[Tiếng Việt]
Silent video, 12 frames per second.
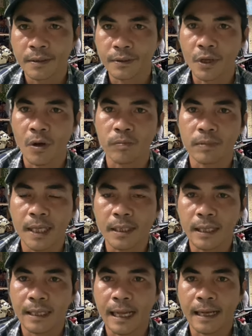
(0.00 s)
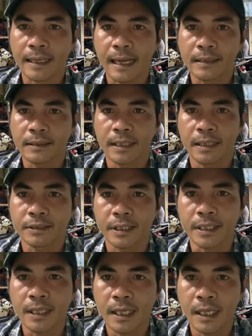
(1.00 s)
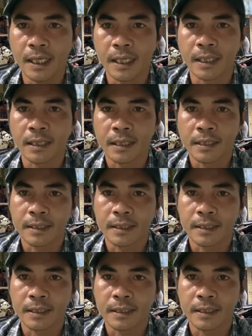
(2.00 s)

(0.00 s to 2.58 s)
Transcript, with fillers: nhột đến là cái anh nghệ sĩ hờ